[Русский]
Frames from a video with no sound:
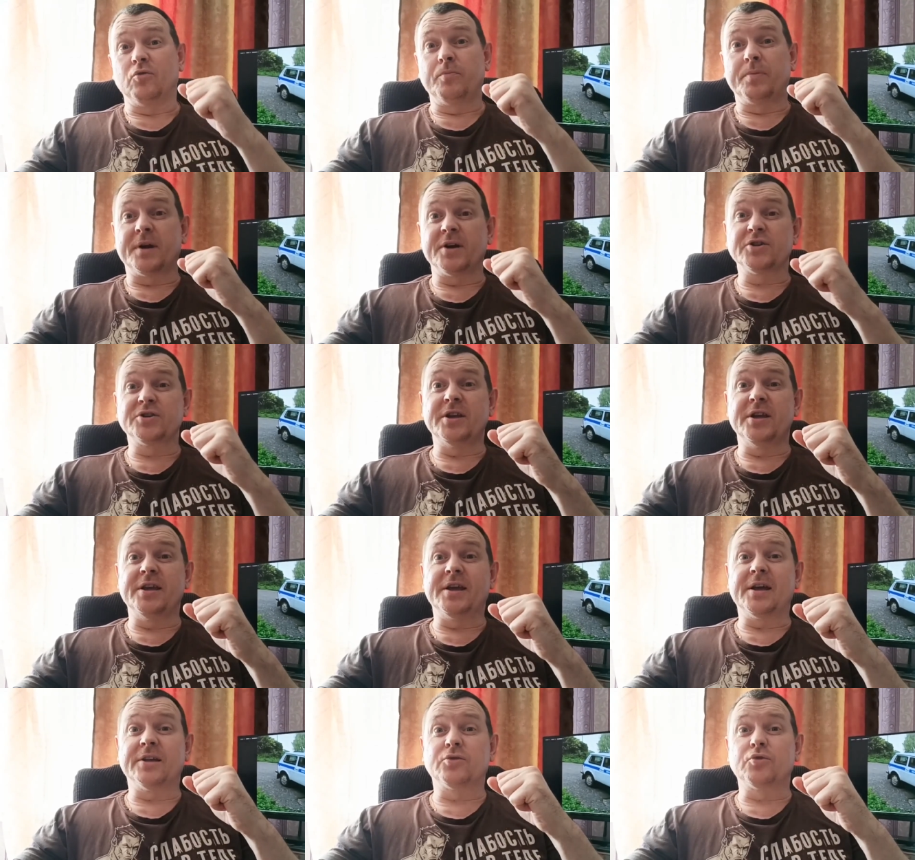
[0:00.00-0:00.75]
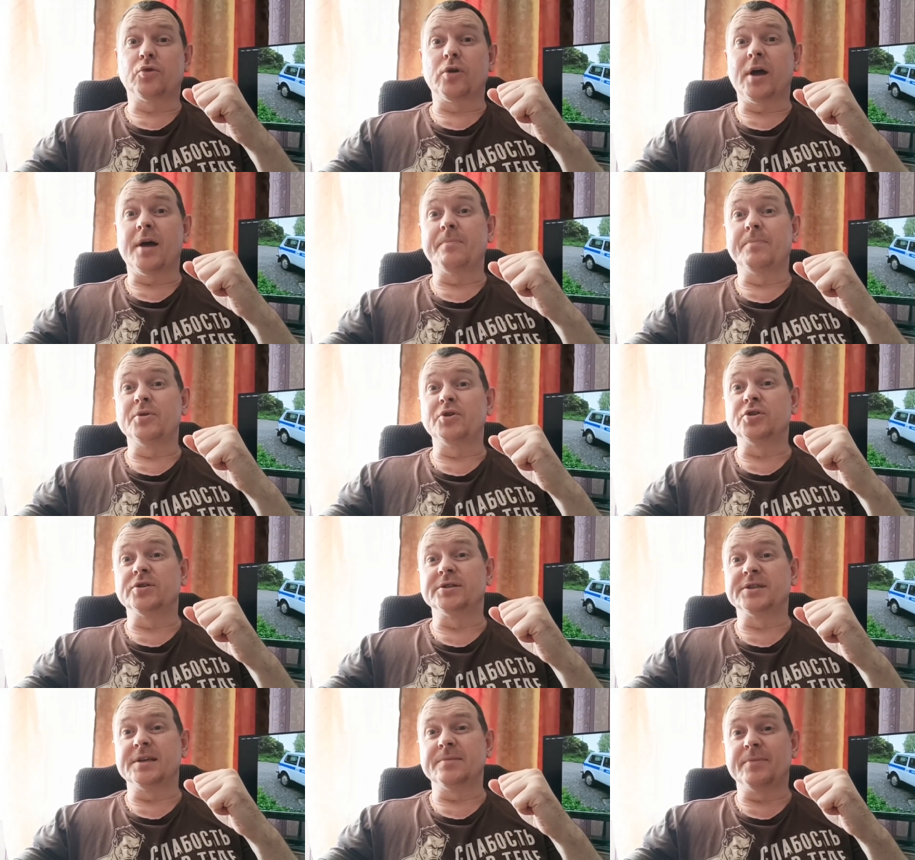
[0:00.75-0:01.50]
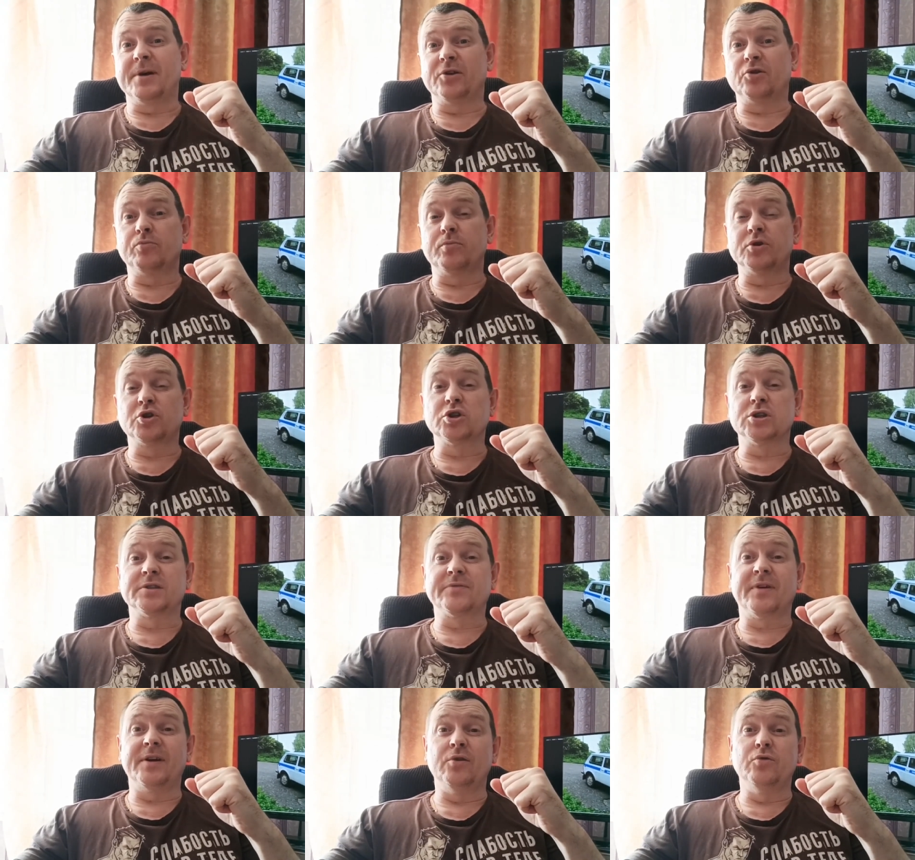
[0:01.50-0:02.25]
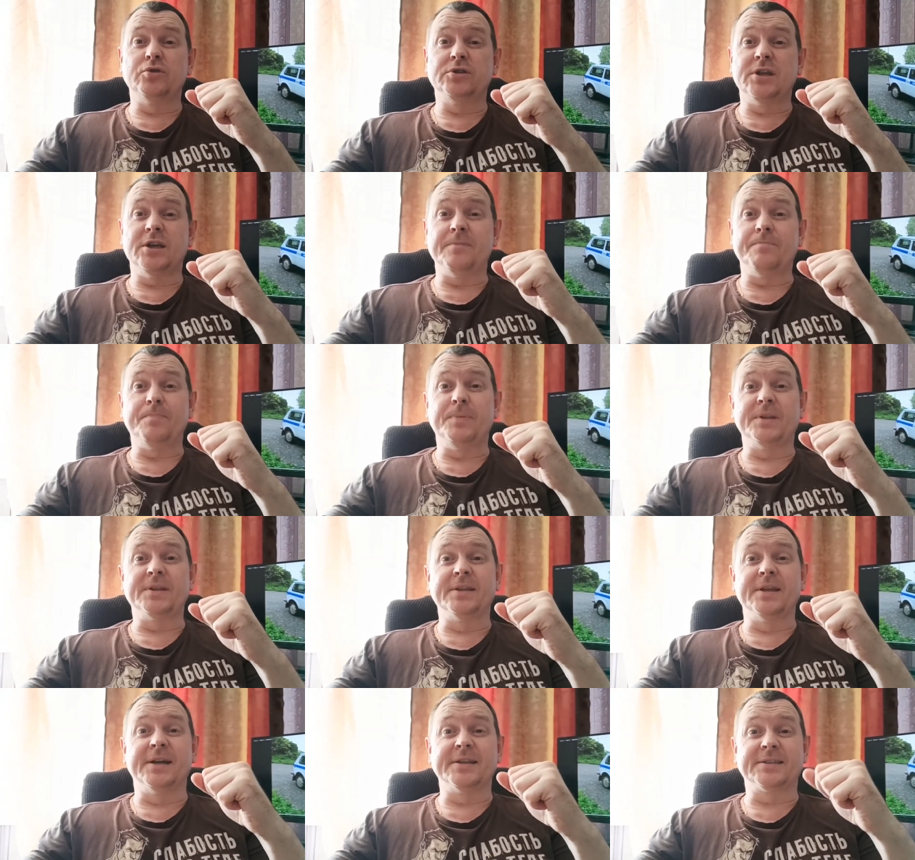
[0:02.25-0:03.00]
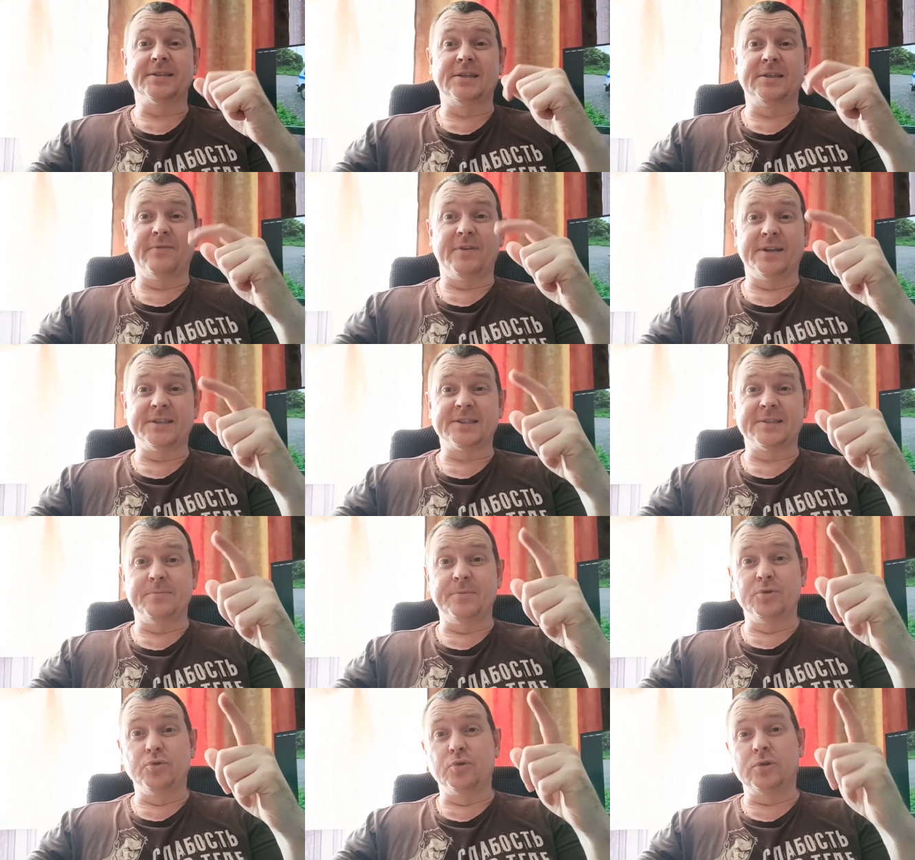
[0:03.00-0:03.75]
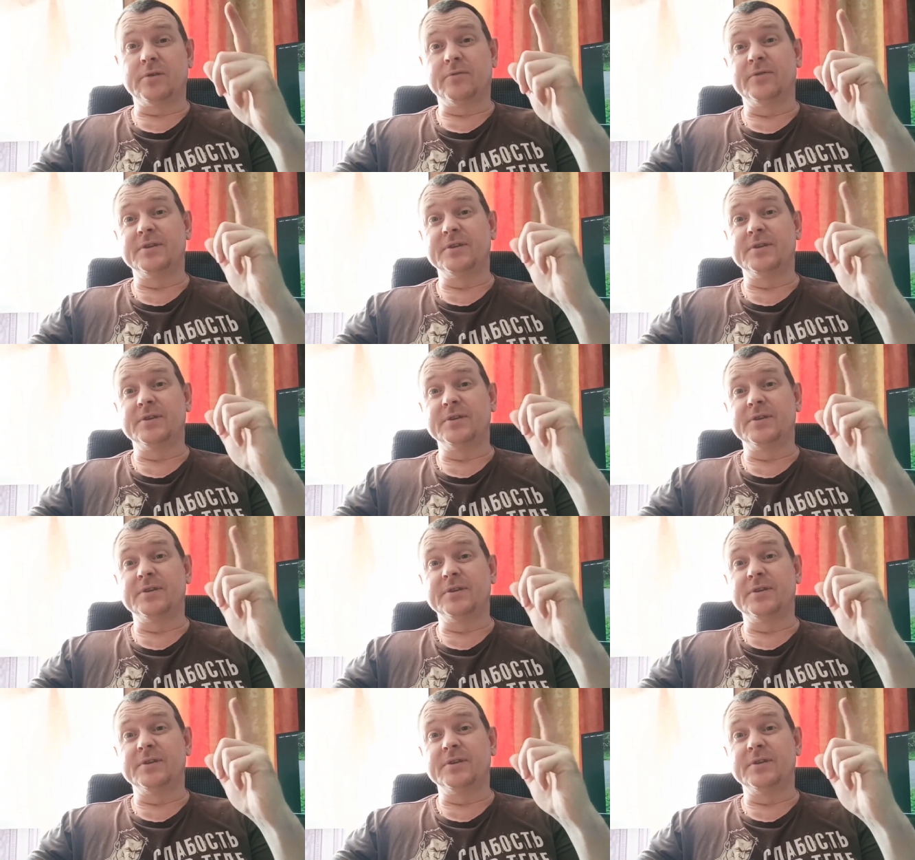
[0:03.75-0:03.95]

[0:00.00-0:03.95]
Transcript: Упражнение, которое обычно занимает у большинства людей 15-20 минут,